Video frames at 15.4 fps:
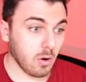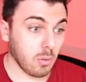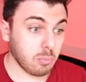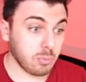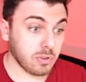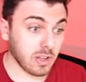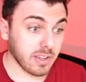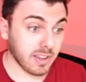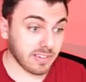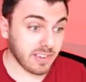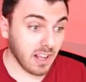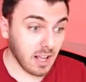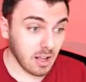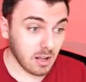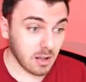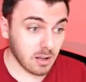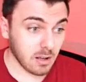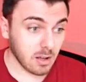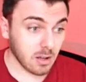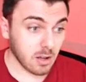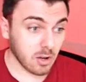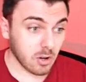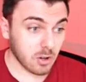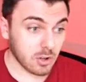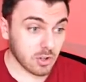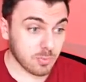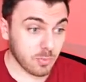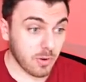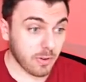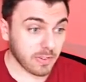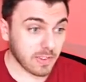Oh putain, il y a ça Je
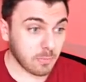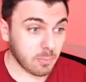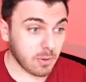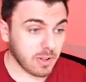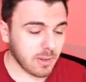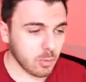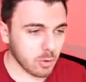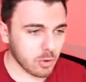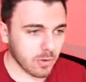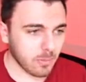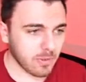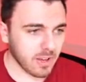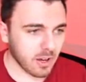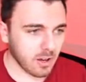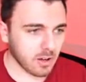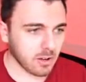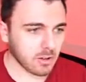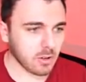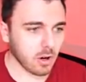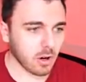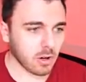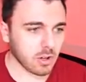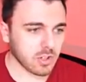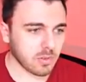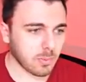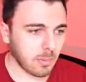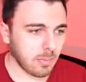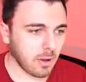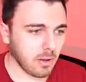pouvais faire ça depuis le début, tu vas me dire Non, j'espère